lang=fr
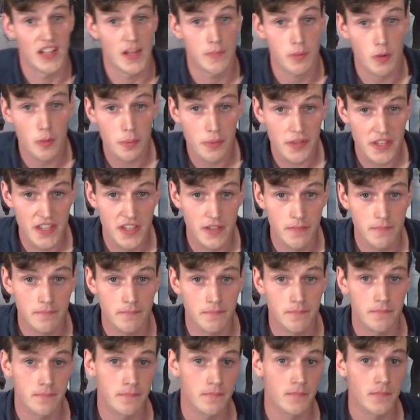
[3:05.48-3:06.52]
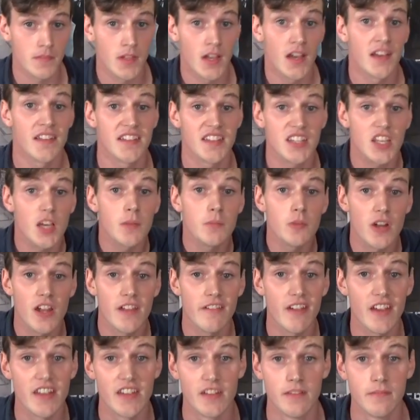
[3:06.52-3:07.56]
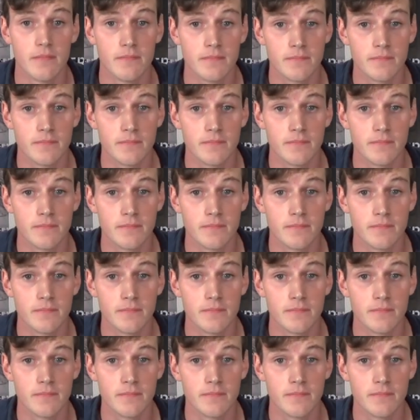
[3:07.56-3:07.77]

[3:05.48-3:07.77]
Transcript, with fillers: l'approprier. C'est comme dans les vines.